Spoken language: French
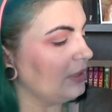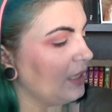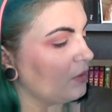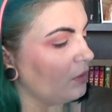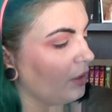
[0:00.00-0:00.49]

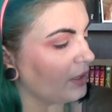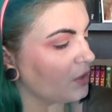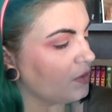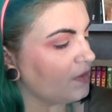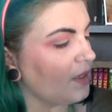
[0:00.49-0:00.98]
la couleur qui est
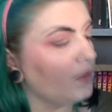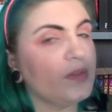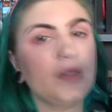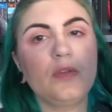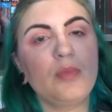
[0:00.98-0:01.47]
juste à
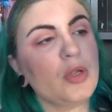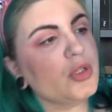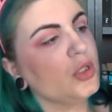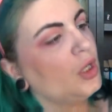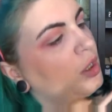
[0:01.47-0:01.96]
côté de
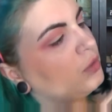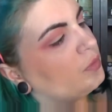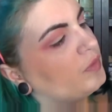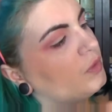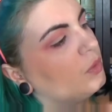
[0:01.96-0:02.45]
Blush
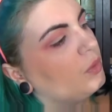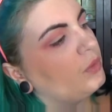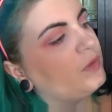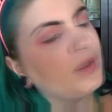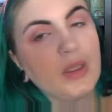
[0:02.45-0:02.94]
donc c'est le
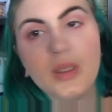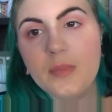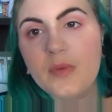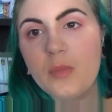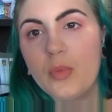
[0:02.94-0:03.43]
rose qui est
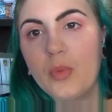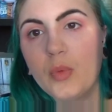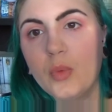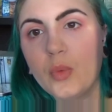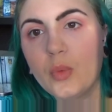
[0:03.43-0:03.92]
un petit peu
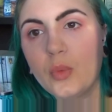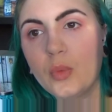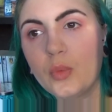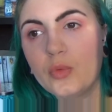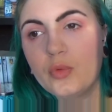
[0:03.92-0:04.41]
plus
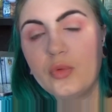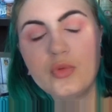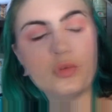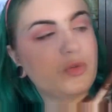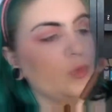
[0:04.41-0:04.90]
euh,
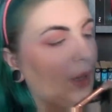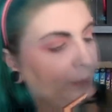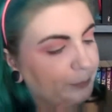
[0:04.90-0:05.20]
soutenu juste là